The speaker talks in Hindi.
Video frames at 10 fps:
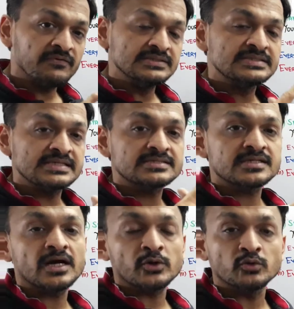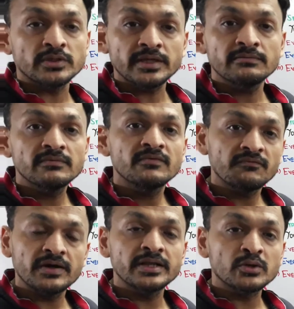वन से स्टार्ट होते हैं
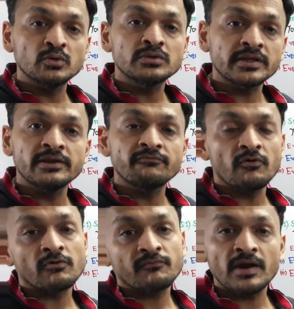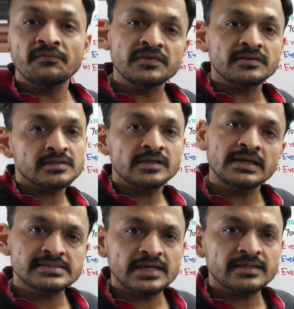वन टू थ्री फोर फाइव सिक्स
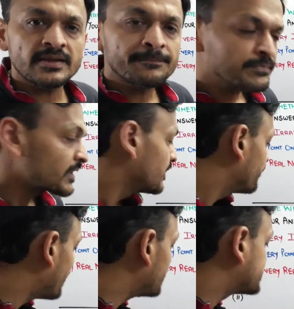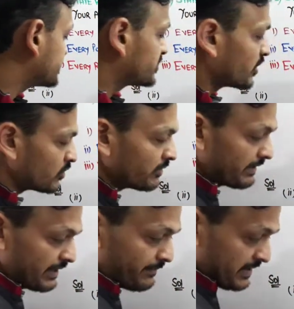कैसे आता है पहली चीज़ देखो
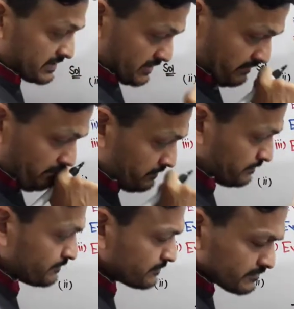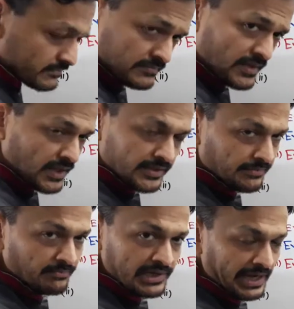हमारे पास नंबर